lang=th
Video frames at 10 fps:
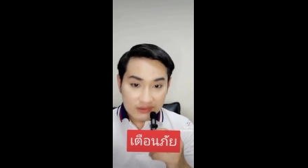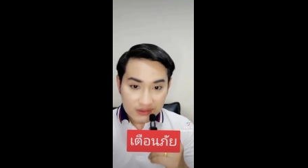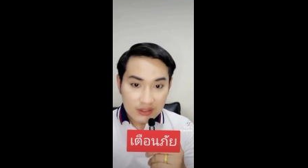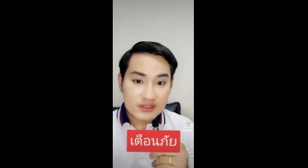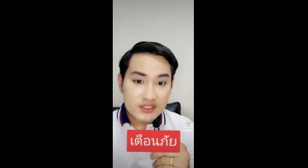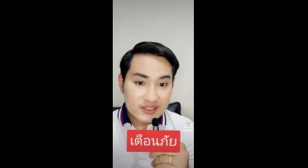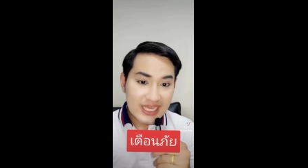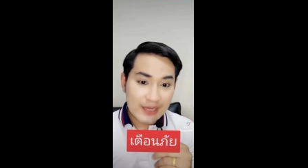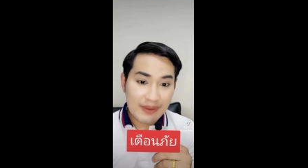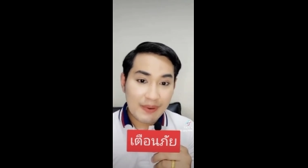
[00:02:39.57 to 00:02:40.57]
ซึ่งยืน
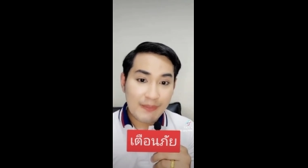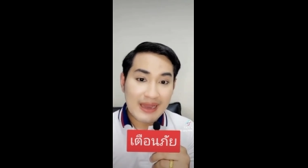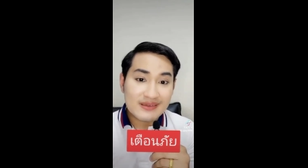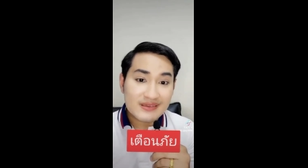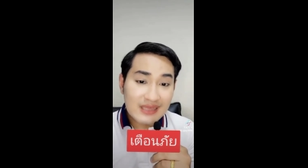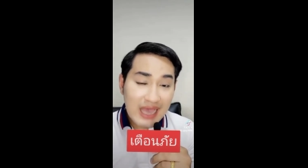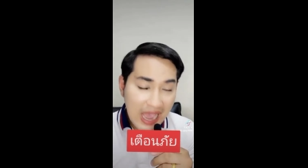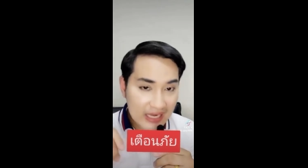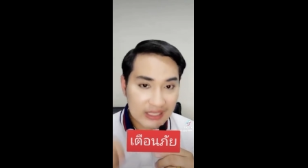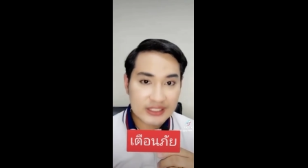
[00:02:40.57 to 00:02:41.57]
ยันไปประมาณ
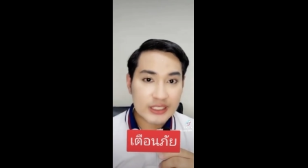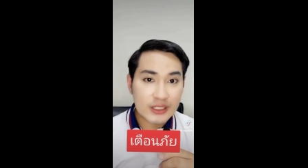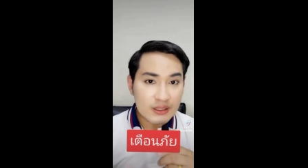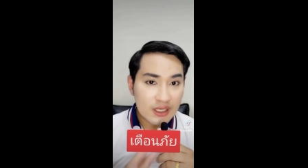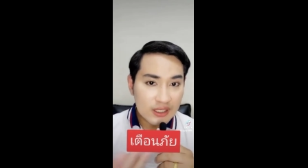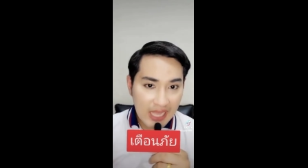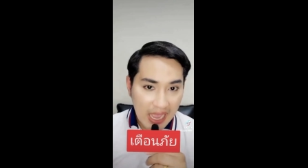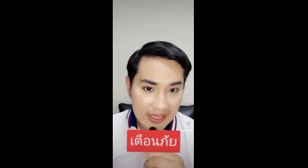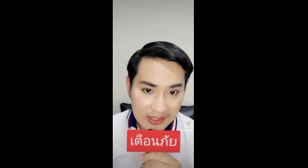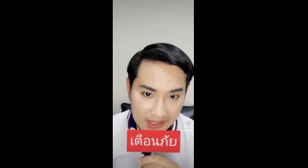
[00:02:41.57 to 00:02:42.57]
5 นาทีเงิน
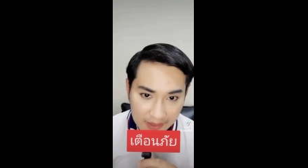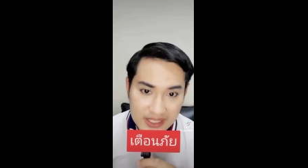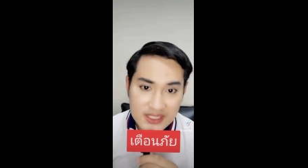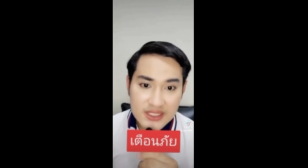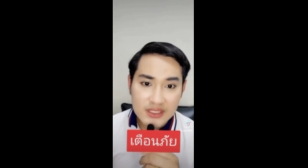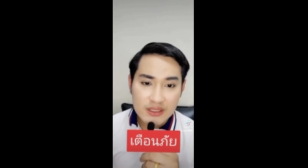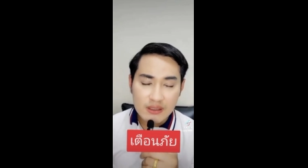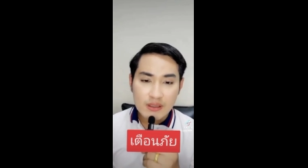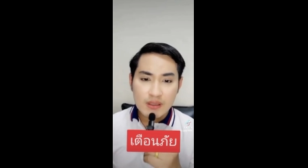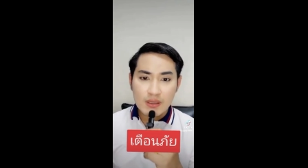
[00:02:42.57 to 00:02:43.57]
หายเกลี้ยงบัญชี
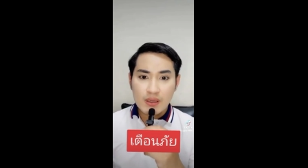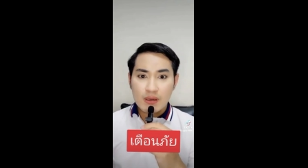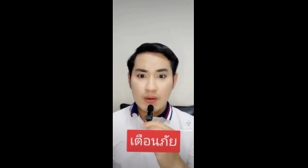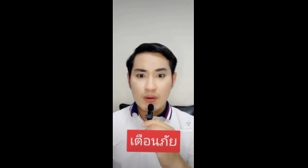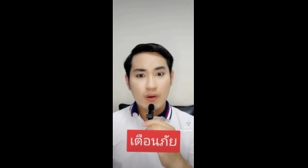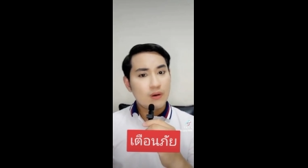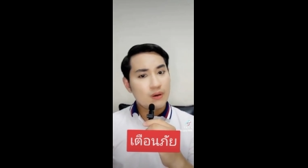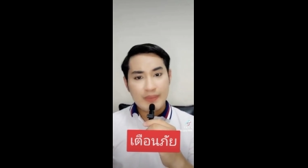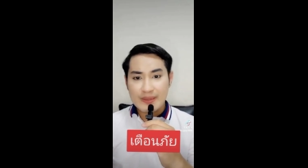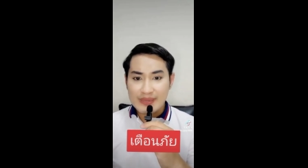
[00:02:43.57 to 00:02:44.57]
โอ้
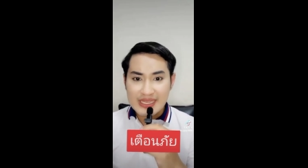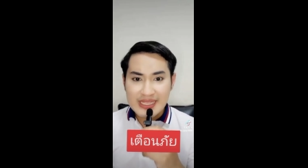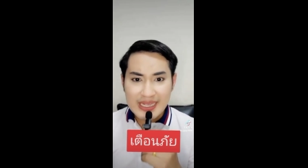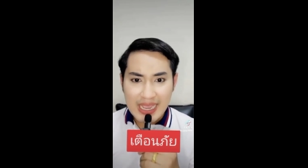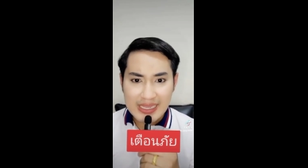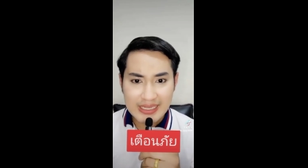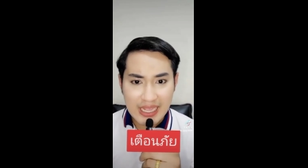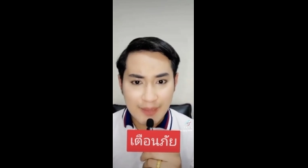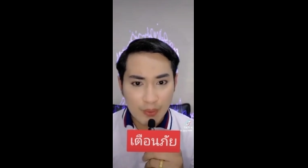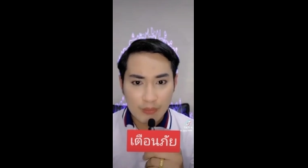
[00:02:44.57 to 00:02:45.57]
เป็นไปได้ยังไงนะ
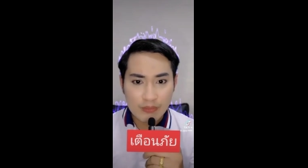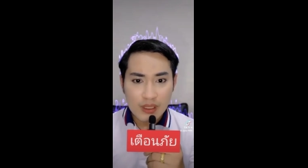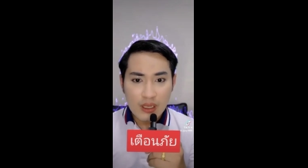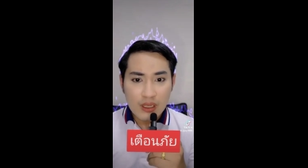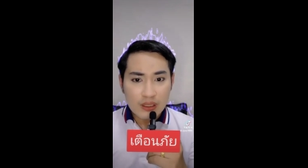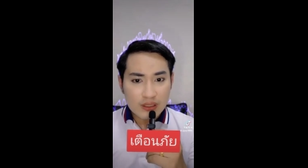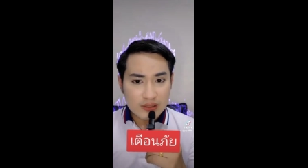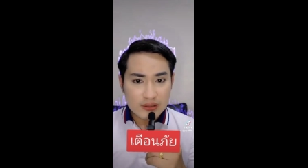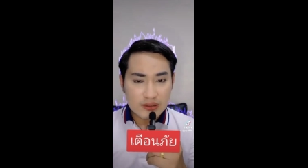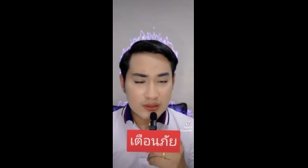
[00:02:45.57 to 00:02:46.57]
ครับผม
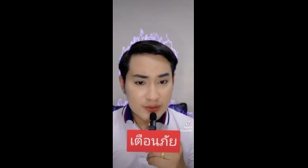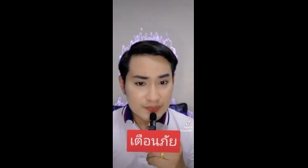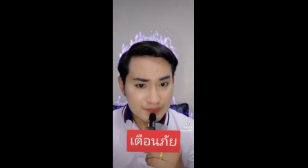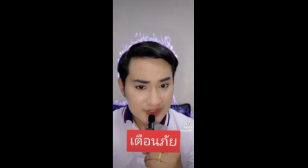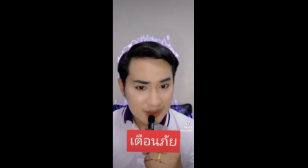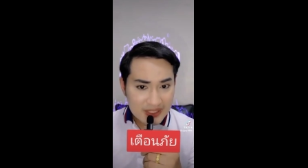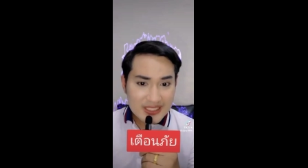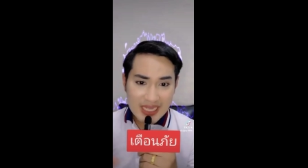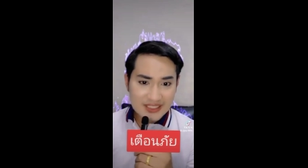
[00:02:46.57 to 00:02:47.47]
คือมิจฉา